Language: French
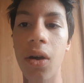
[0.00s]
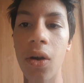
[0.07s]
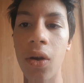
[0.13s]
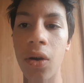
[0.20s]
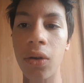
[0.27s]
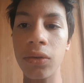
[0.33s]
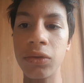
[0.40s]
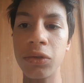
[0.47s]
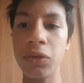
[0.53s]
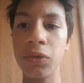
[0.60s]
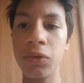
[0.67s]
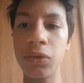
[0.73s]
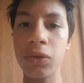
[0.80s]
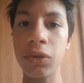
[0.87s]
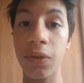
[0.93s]
du
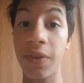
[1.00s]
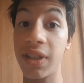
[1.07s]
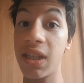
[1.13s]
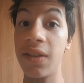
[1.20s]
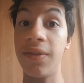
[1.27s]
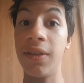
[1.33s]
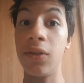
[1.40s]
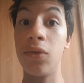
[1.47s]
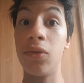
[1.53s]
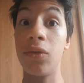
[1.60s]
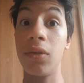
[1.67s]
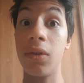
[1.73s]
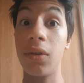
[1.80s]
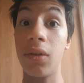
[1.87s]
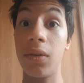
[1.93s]
coup, je fais cette
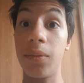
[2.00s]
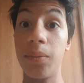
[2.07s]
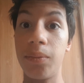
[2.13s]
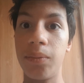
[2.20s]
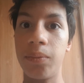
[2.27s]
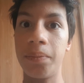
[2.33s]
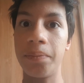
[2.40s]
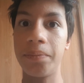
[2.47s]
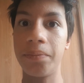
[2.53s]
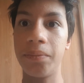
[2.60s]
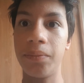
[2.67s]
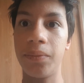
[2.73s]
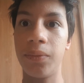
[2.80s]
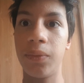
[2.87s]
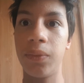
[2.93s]
vidéo
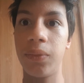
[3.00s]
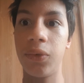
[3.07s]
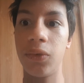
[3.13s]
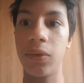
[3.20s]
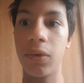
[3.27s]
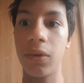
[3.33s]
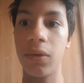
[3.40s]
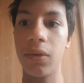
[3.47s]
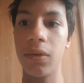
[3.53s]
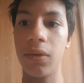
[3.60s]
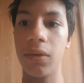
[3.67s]
pour